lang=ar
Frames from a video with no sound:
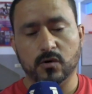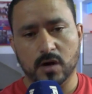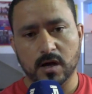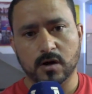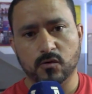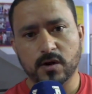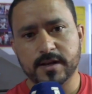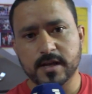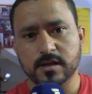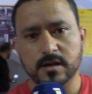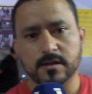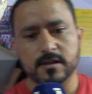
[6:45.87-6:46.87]
آه
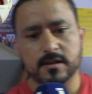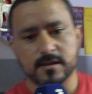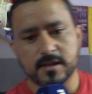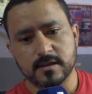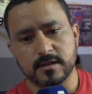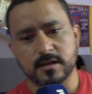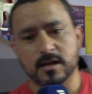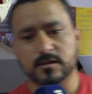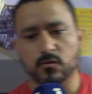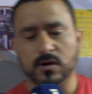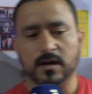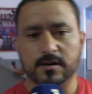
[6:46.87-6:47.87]
وحنايا سادين
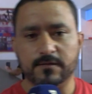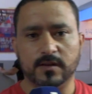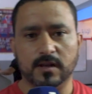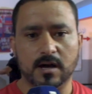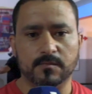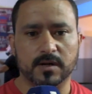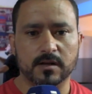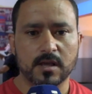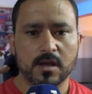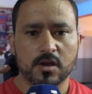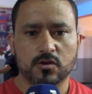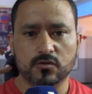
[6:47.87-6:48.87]
هذا هو الغريب في الامر
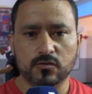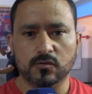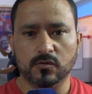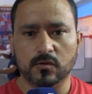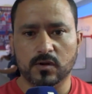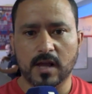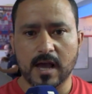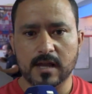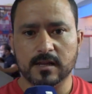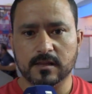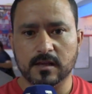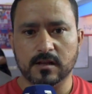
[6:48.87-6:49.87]
شنو
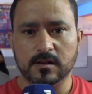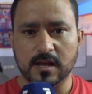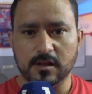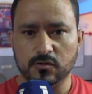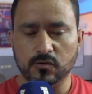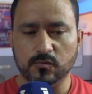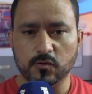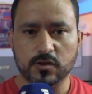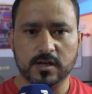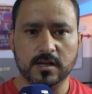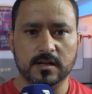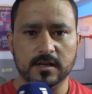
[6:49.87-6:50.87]
الحاله آه، شنو
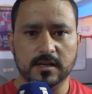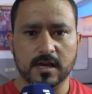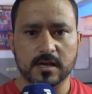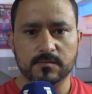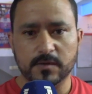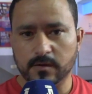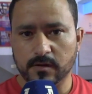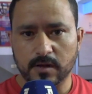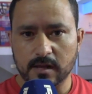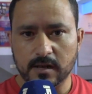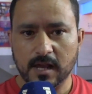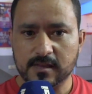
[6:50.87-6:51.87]
المشكل اللي كاين
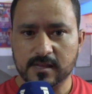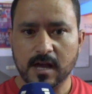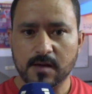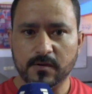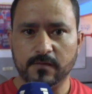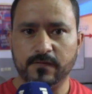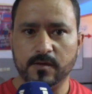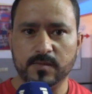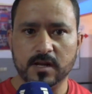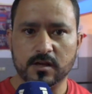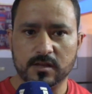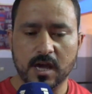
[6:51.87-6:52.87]
لحد الساعه ما
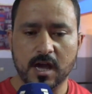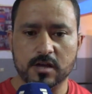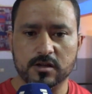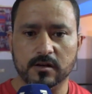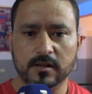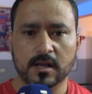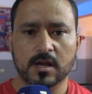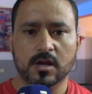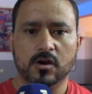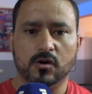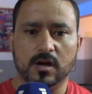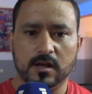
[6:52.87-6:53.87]
فهمنا حتى حاجه
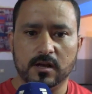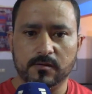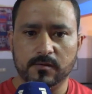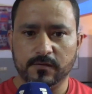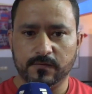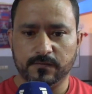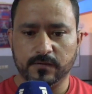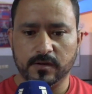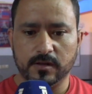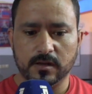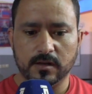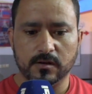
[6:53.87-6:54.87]
آه،
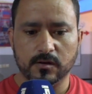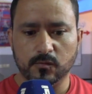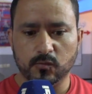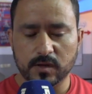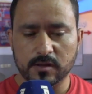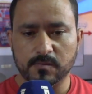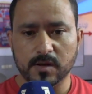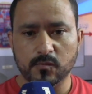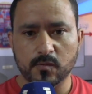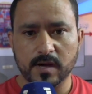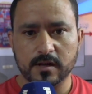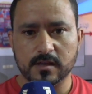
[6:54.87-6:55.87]
آه، بالنسبه
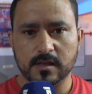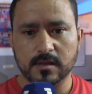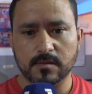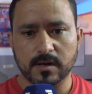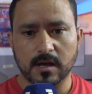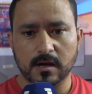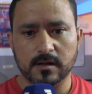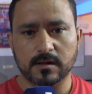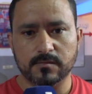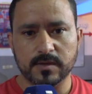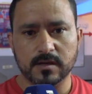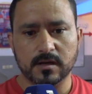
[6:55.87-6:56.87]
للممارسين دابا
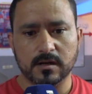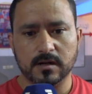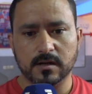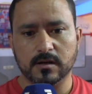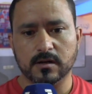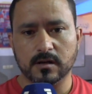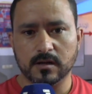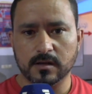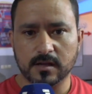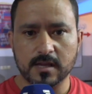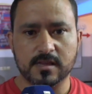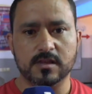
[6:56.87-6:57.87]
الاغلبيه
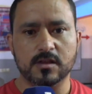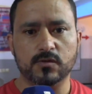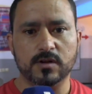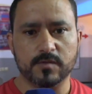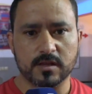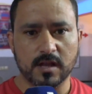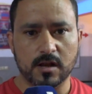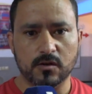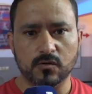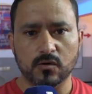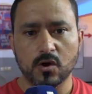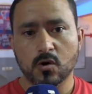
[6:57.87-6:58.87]
راه كيتسناونا باش
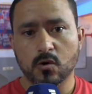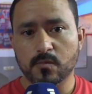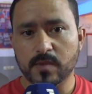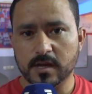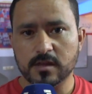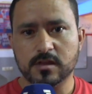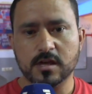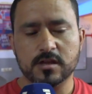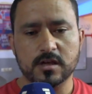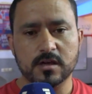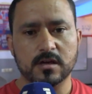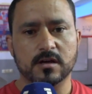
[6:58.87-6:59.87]
نحلوا وما كاين حتى
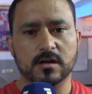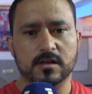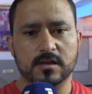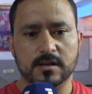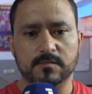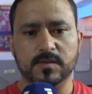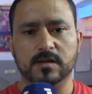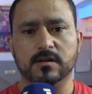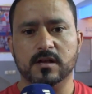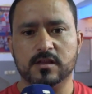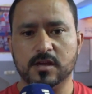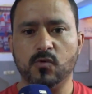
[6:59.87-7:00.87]
شي يعني
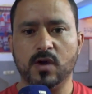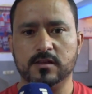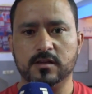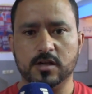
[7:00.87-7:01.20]
من حتى واحد